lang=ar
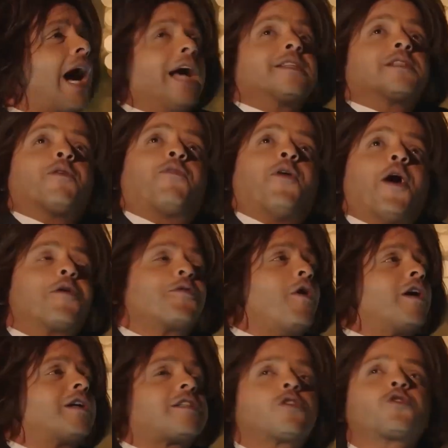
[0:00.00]
عايزه
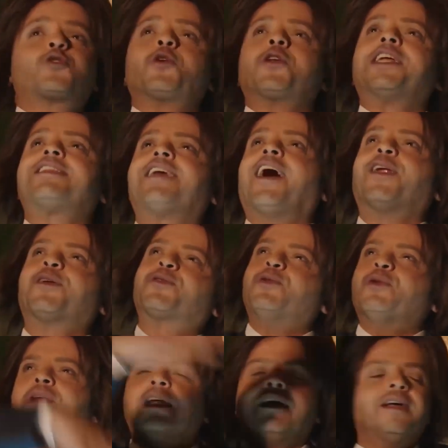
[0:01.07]
فاير وركس سرتي على
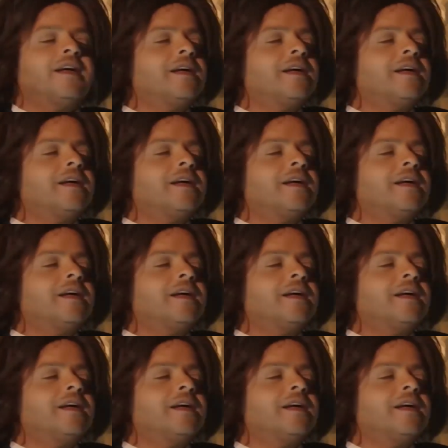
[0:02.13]
طول